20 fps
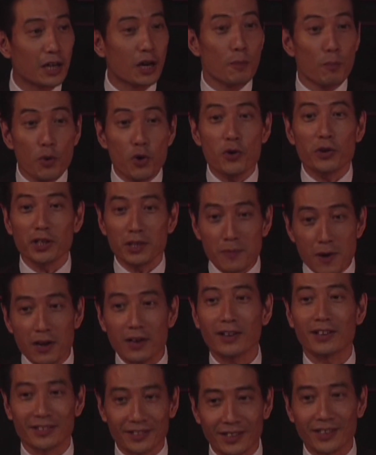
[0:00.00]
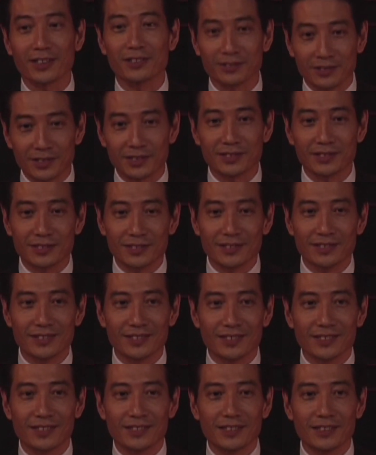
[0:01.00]
もう今からなれるんです。
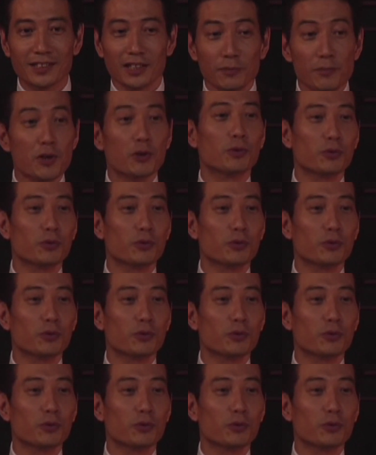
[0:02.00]
今こ